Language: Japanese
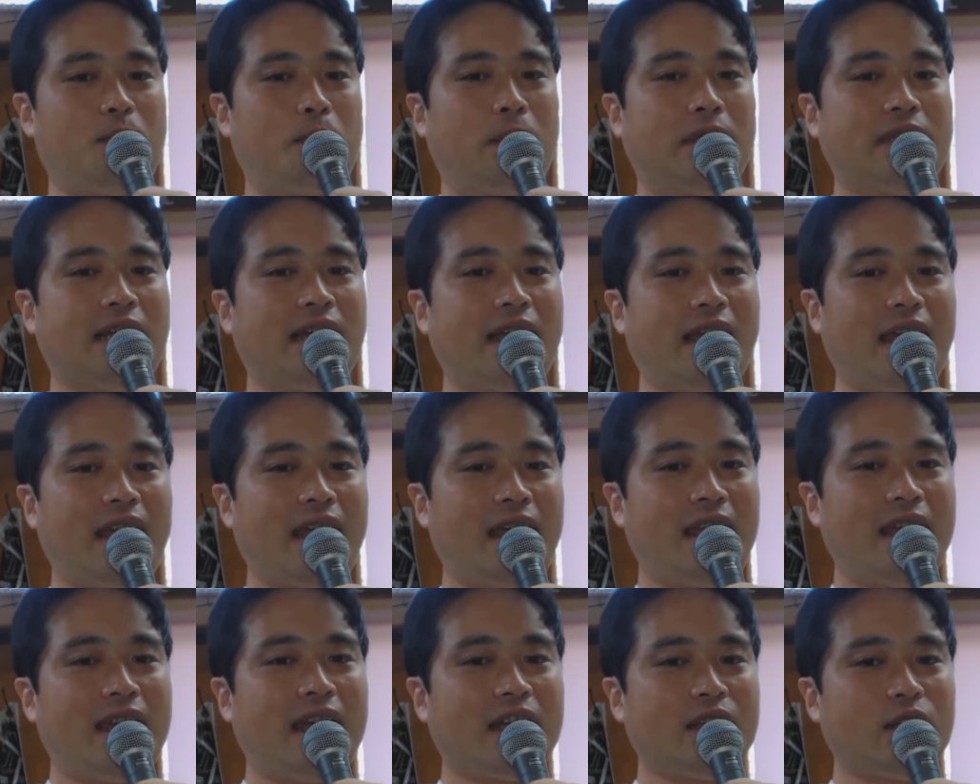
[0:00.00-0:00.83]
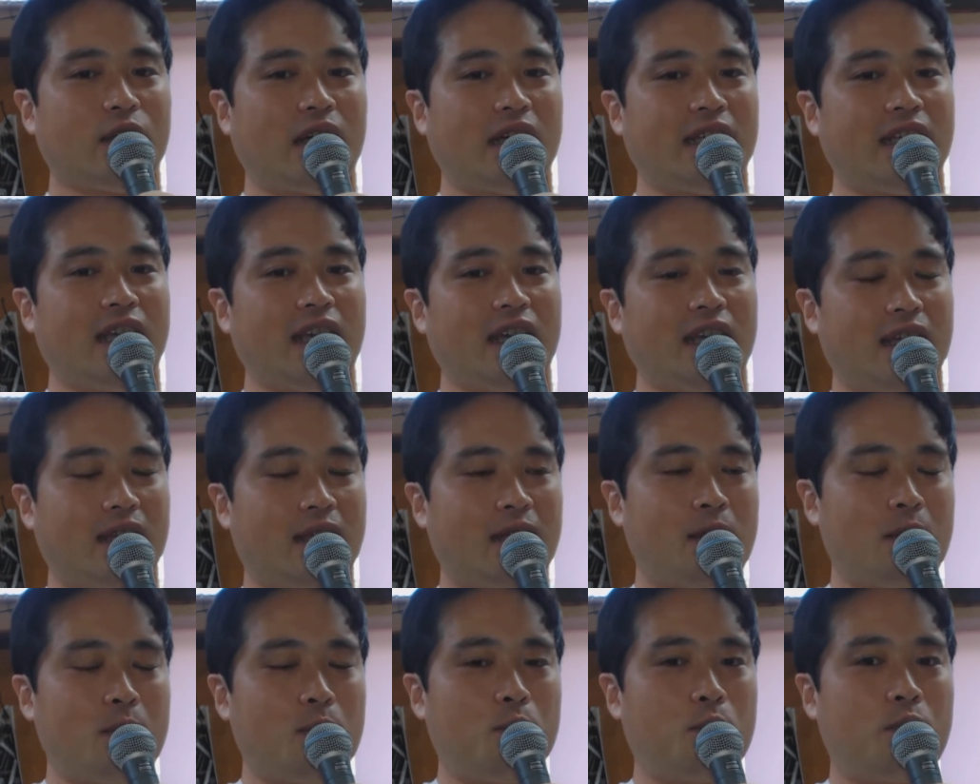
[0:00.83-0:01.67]
また映画とか
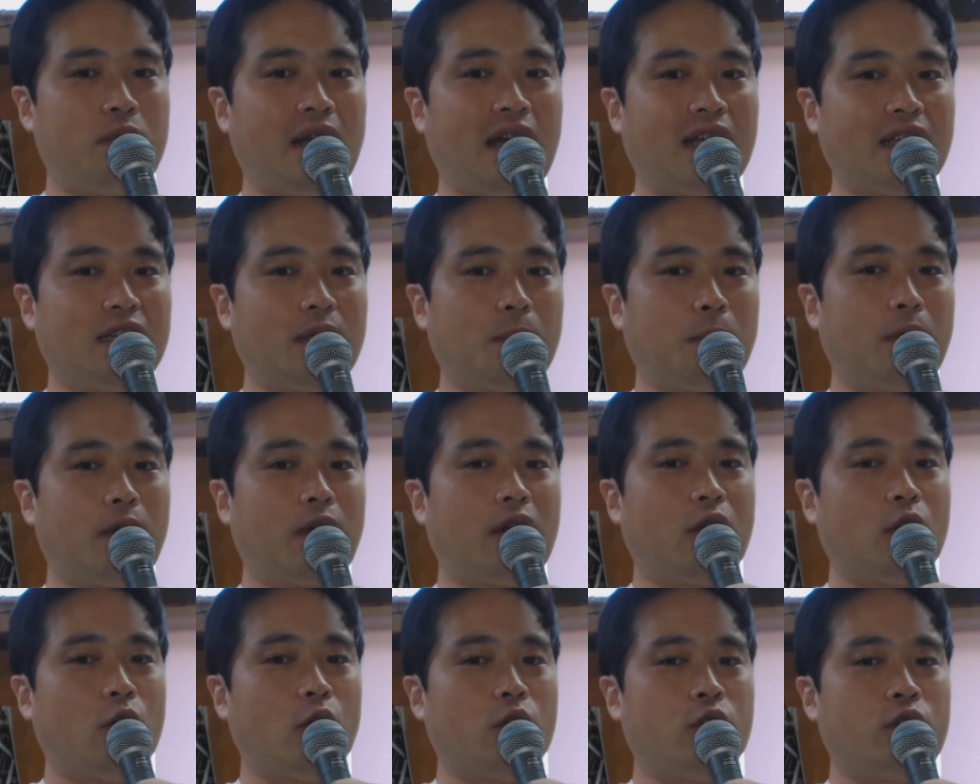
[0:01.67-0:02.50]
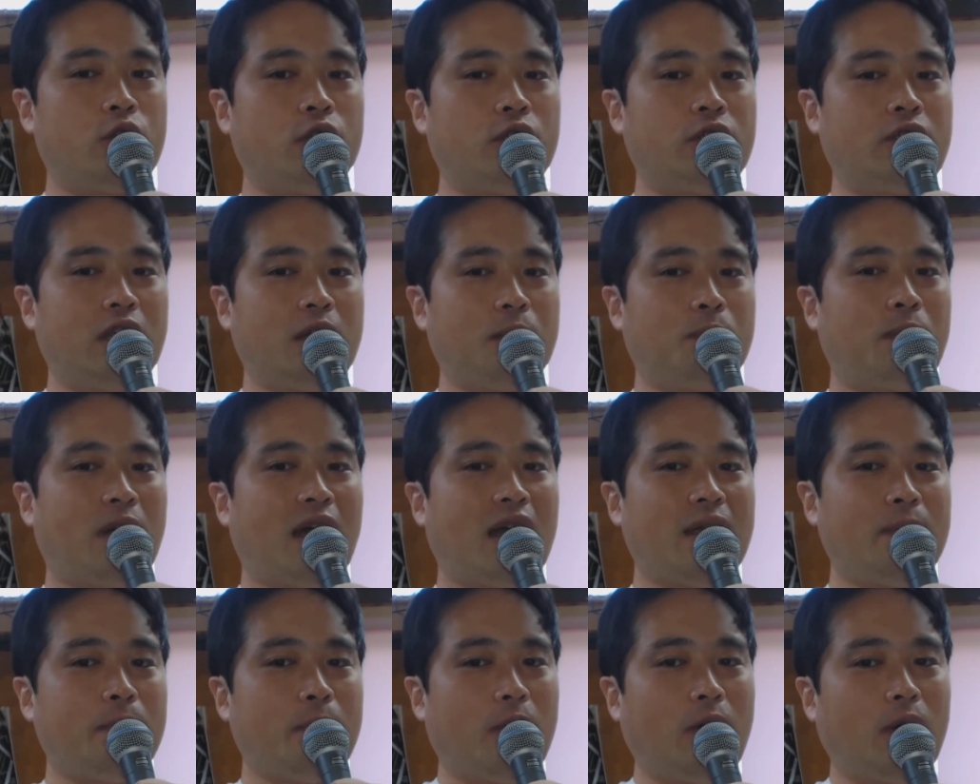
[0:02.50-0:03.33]
でブランド物が露出してる
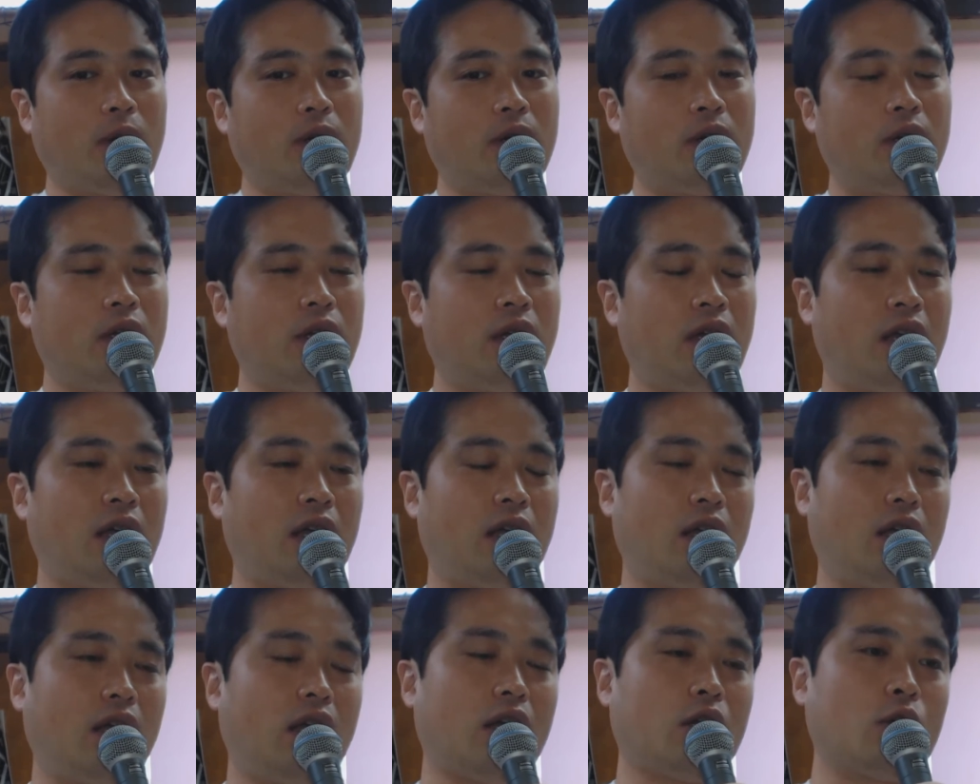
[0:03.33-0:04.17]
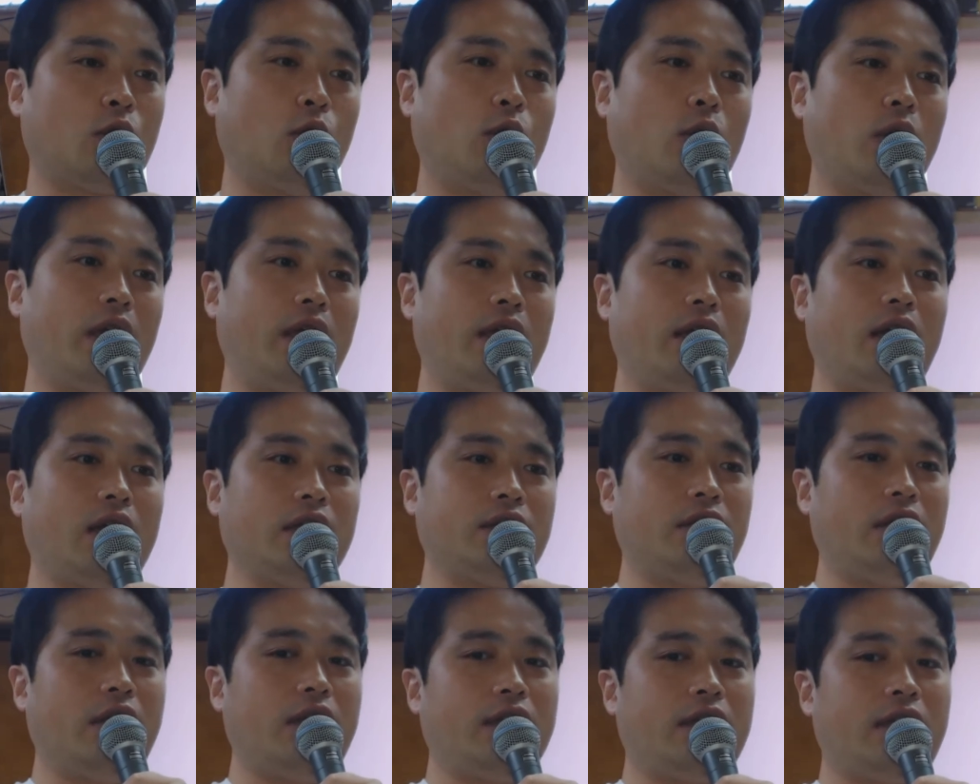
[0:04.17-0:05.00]
場合も、あ、この映
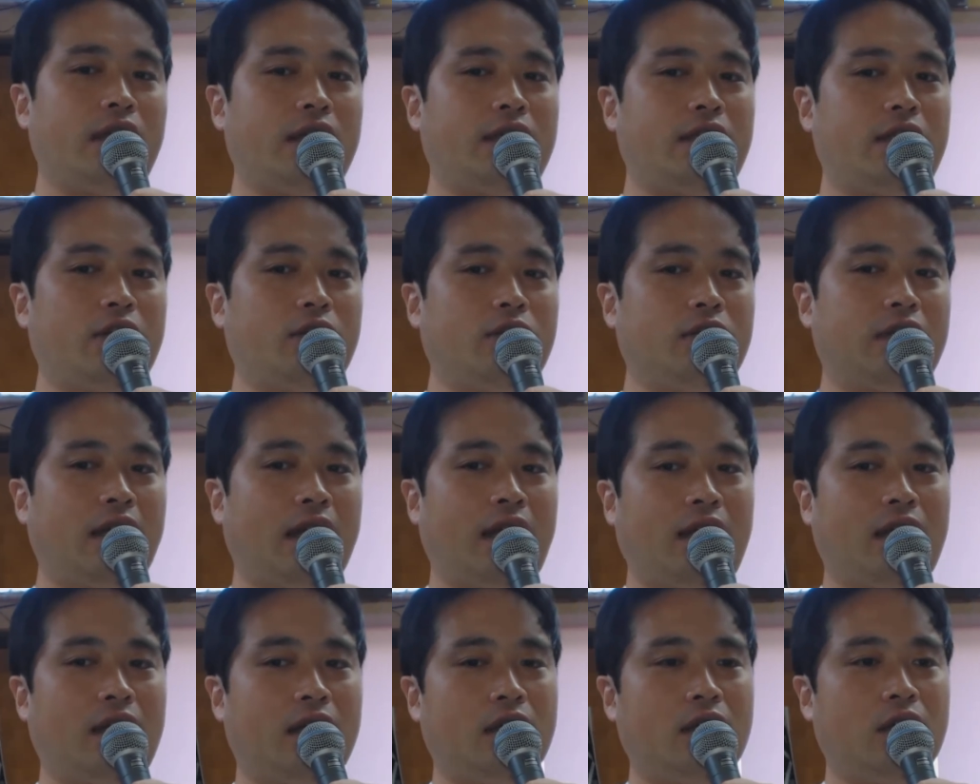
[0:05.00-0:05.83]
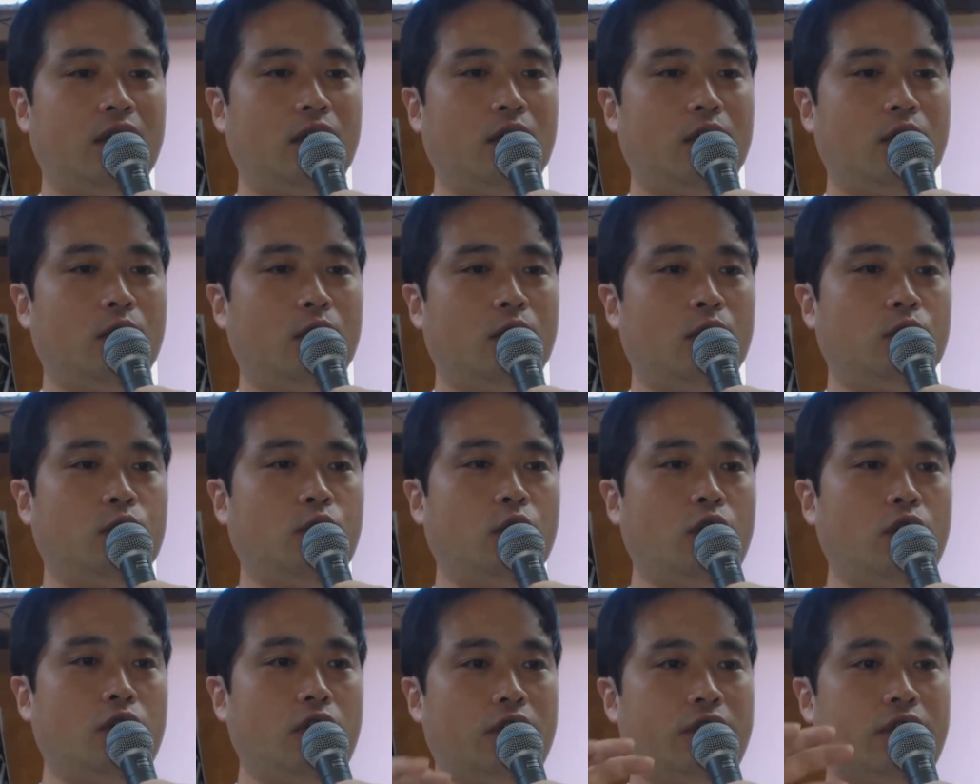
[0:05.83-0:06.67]
画提携してるんだな。
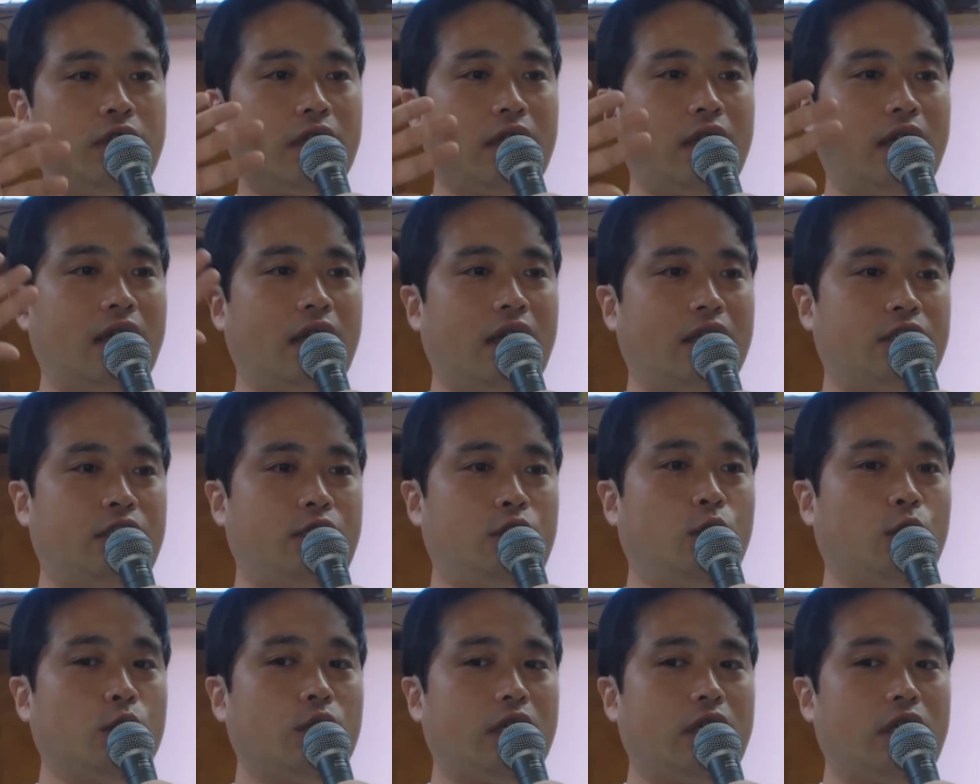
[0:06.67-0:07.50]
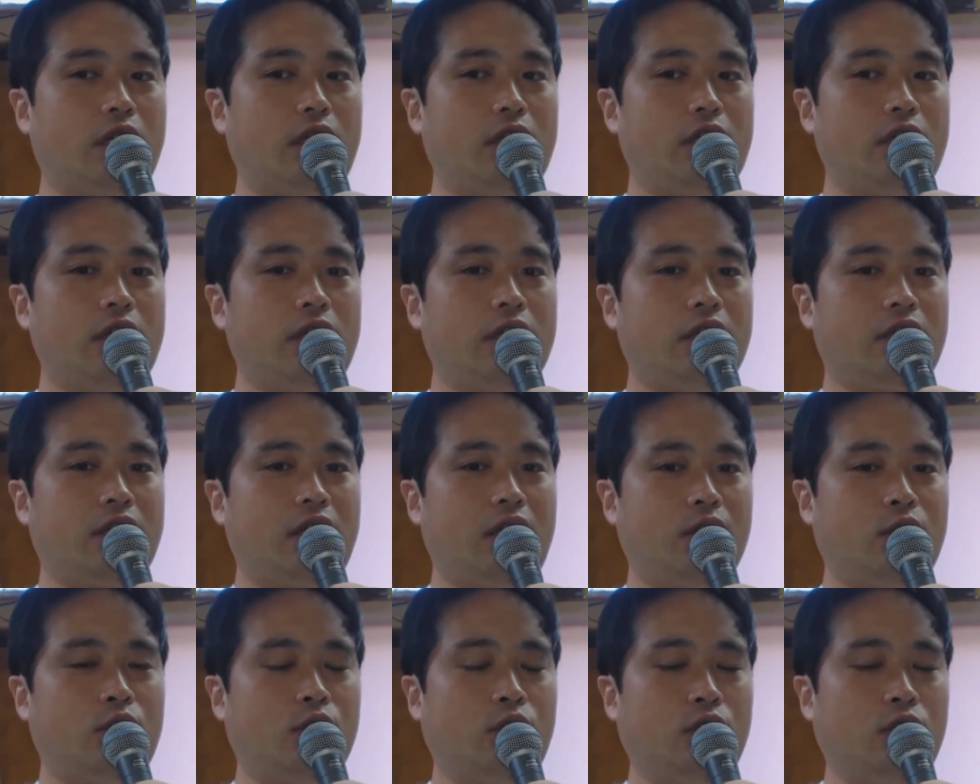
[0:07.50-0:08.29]
そういうふうに世間が自動的に認識